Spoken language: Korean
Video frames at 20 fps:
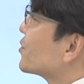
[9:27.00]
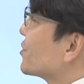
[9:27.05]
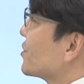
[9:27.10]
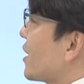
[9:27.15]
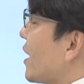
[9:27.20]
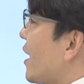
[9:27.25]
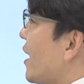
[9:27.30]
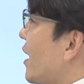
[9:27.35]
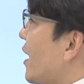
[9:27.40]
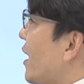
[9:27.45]

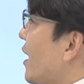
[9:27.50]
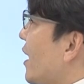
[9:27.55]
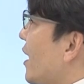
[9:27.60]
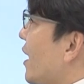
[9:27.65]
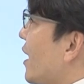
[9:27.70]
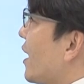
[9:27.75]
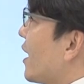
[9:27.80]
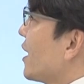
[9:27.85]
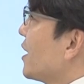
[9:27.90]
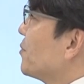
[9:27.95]
구르나.
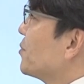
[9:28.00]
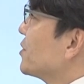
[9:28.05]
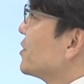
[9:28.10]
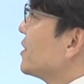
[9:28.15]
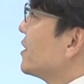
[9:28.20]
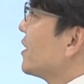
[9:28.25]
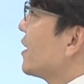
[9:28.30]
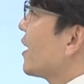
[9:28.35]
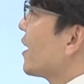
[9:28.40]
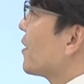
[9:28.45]
아,
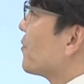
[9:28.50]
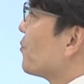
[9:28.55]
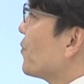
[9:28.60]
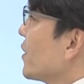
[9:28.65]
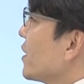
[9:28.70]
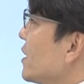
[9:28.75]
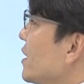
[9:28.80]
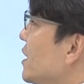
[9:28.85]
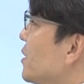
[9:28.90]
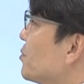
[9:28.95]
이분인데,
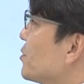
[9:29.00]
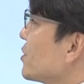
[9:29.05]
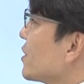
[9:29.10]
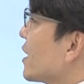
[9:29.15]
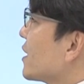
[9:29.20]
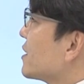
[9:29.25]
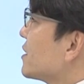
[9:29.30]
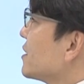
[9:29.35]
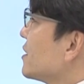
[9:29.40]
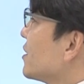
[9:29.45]
이분
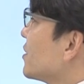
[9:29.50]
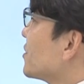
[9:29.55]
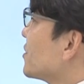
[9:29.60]
같은